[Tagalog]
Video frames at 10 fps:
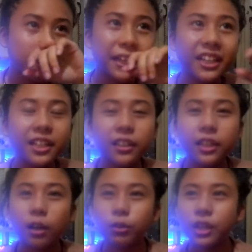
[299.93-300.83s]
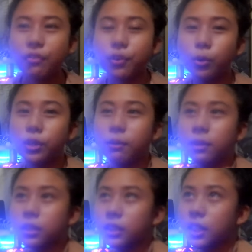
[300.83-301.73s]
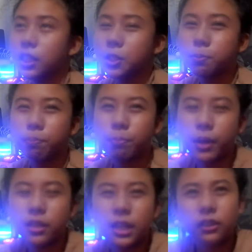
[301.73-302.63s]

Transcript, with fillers: niyaya ni ako nila Fiona, mga taga Spain